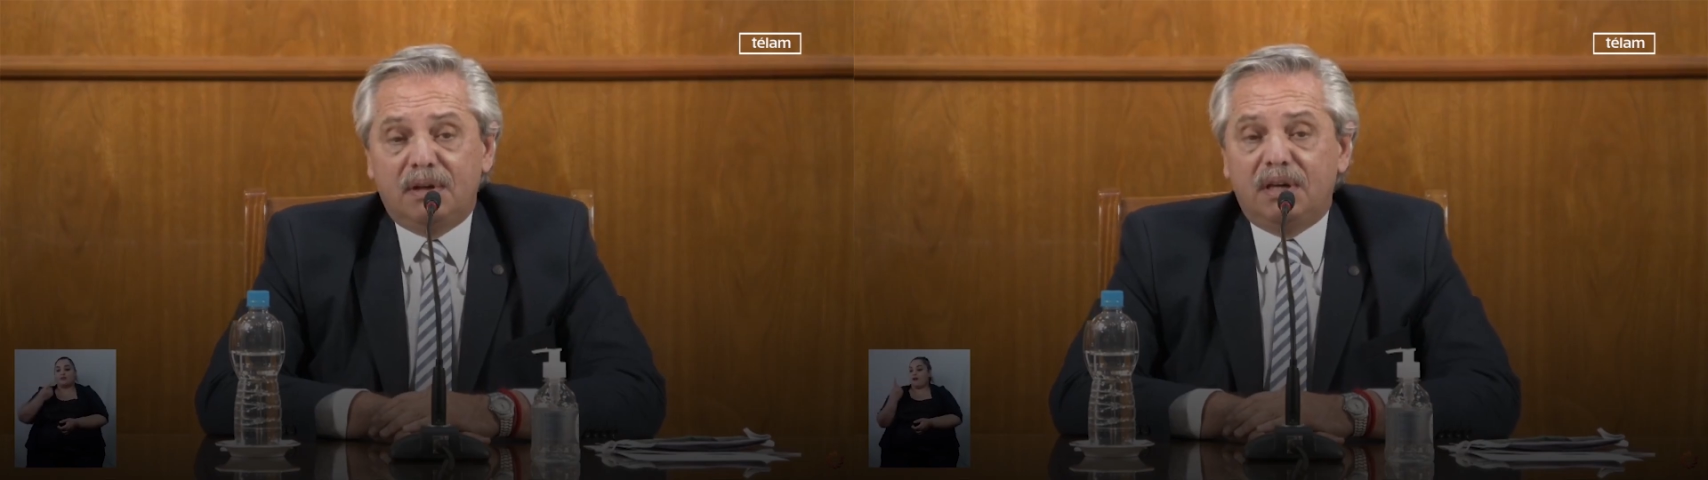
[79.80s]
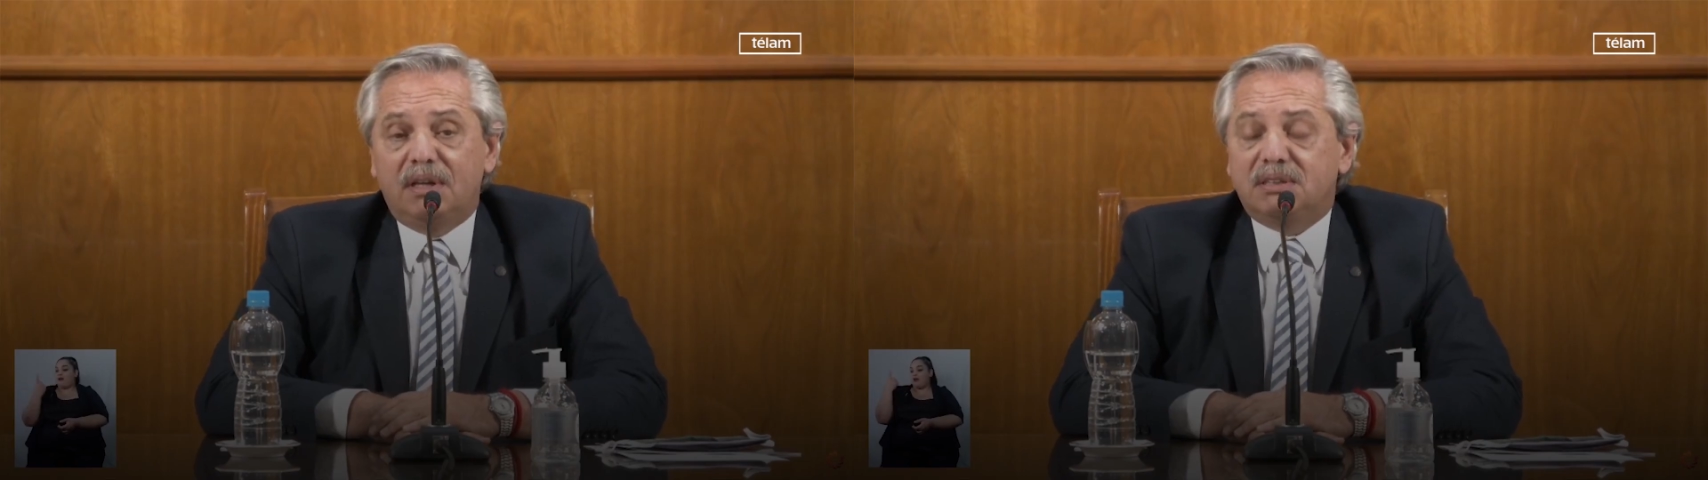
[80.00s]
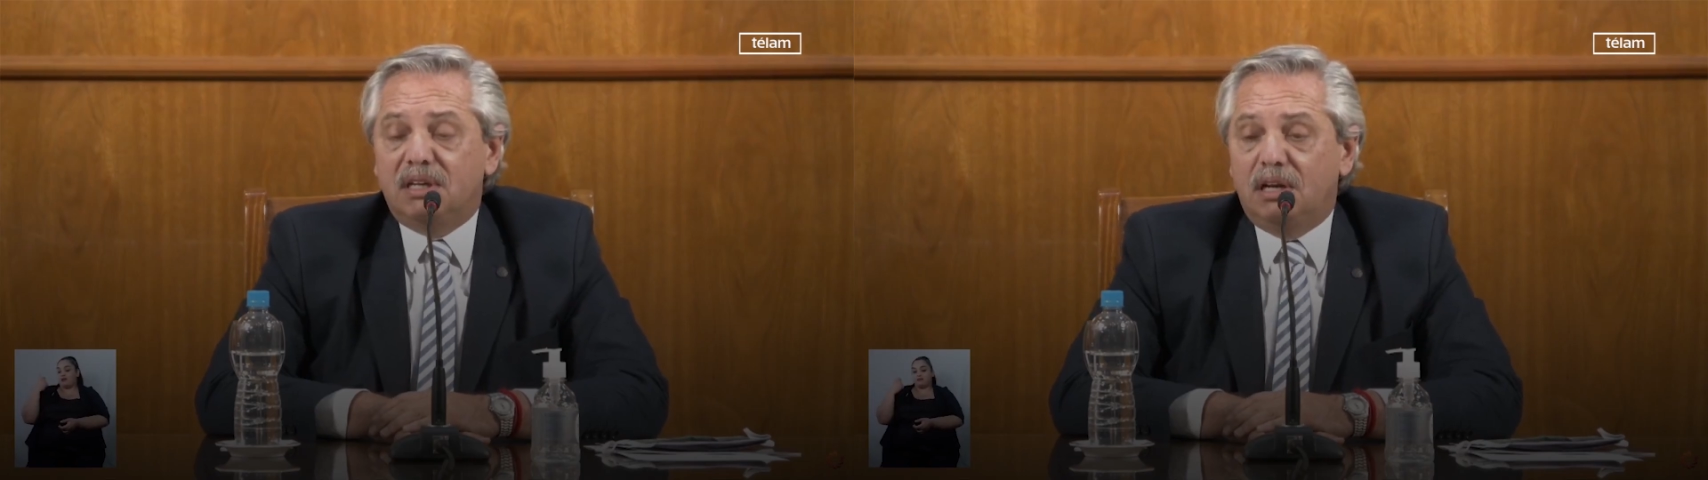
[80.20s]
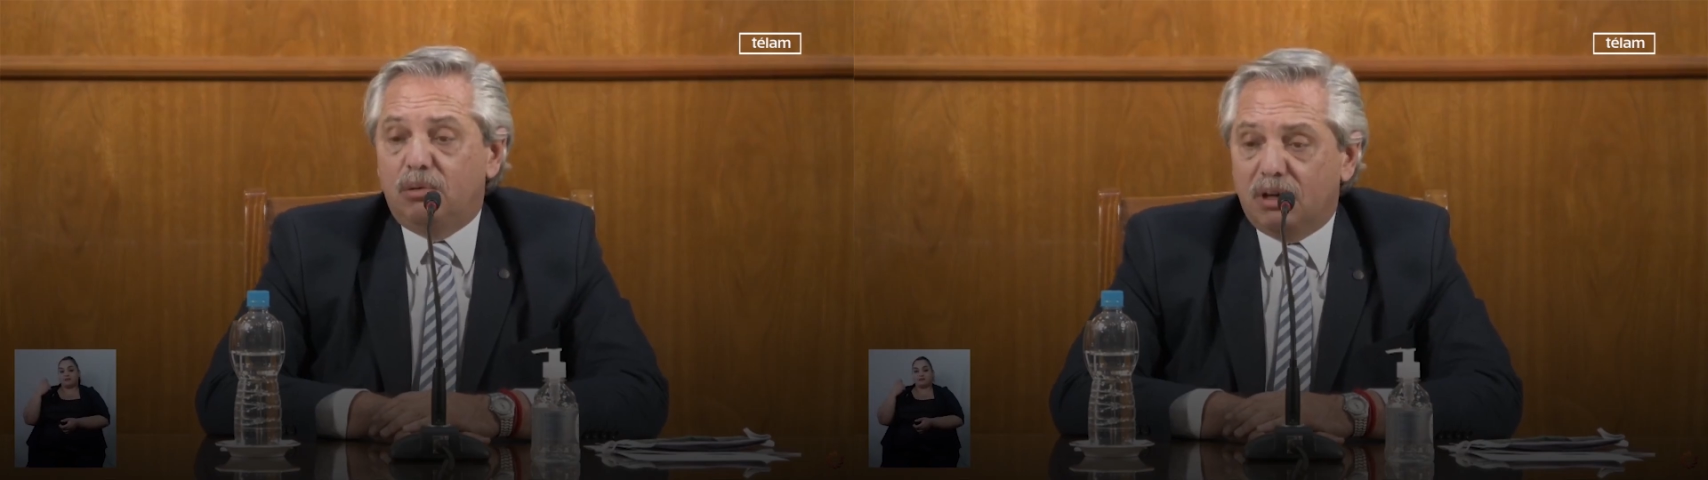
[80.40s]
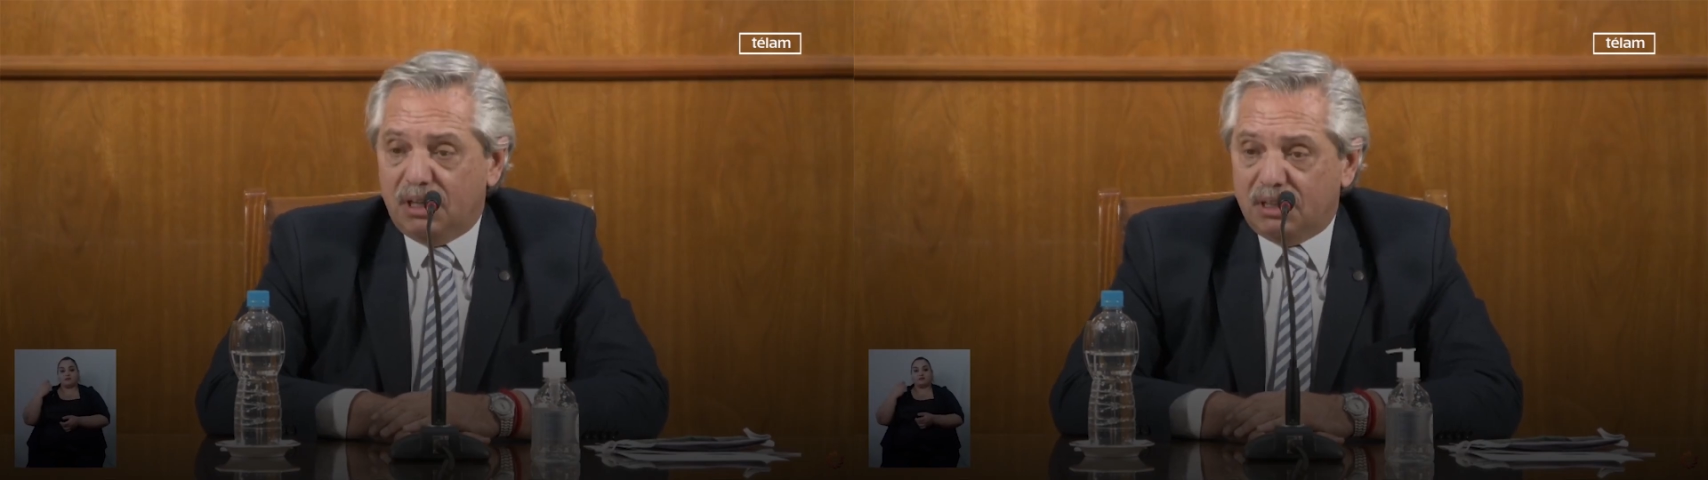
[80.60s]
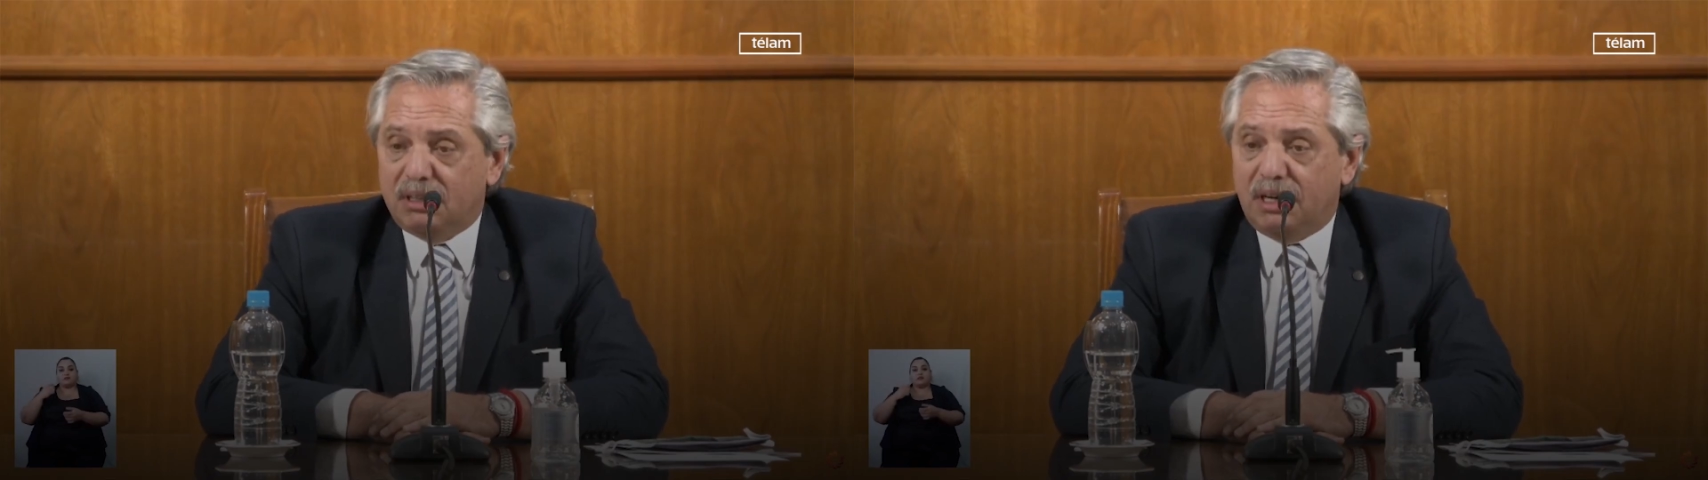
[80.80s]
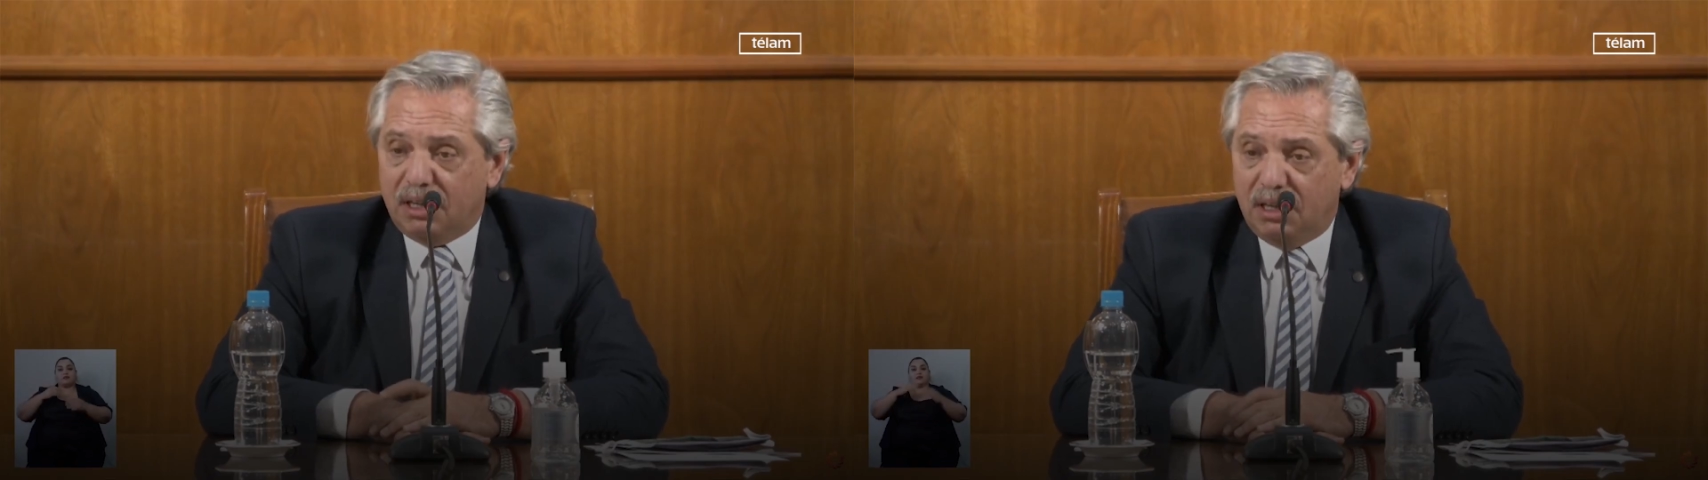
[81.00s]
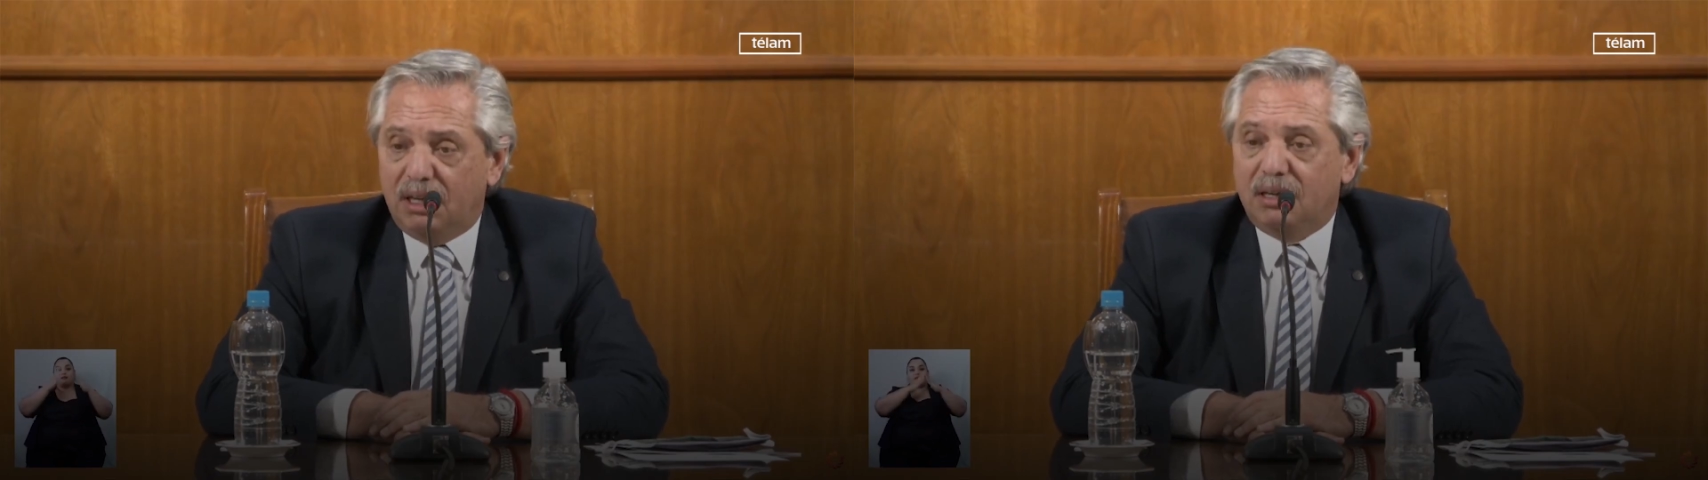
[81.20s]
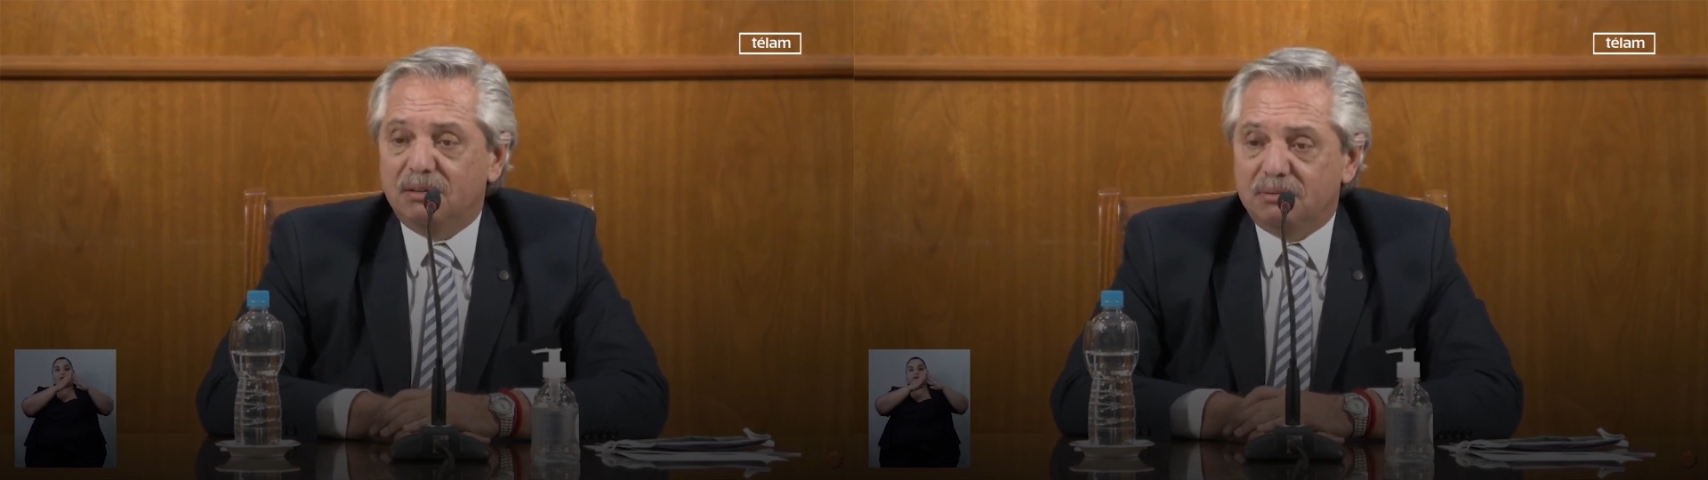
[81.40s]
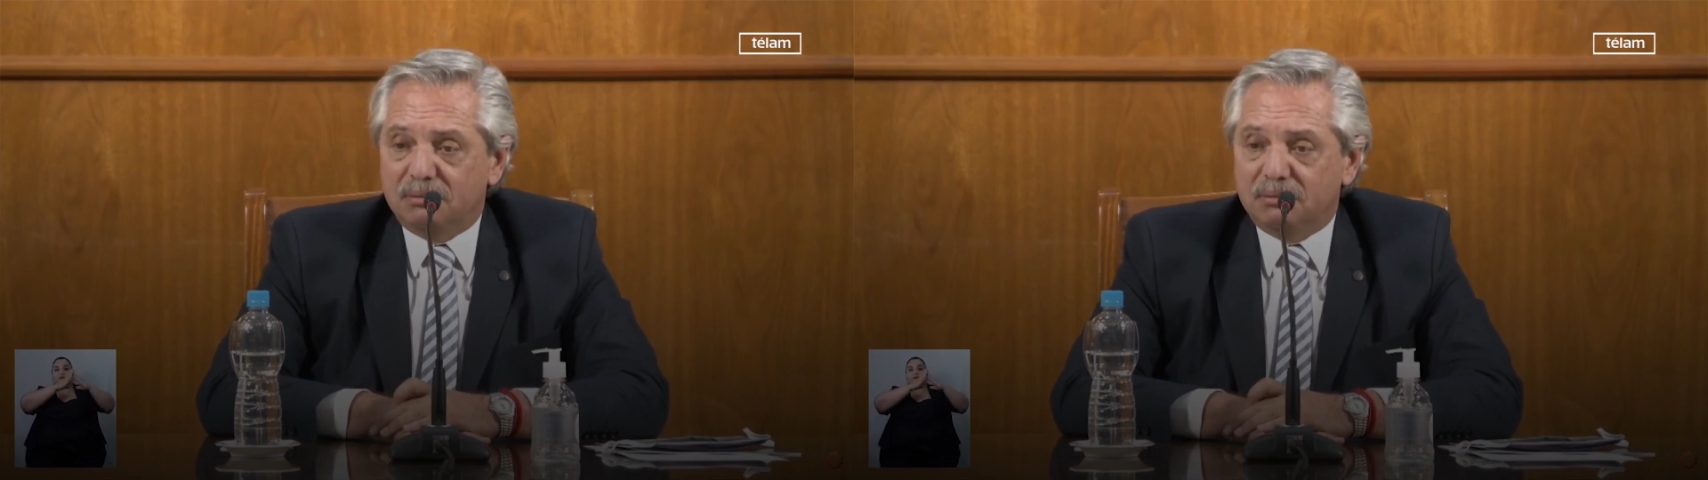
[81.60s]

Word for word: y decirle, vos quédate tranquila,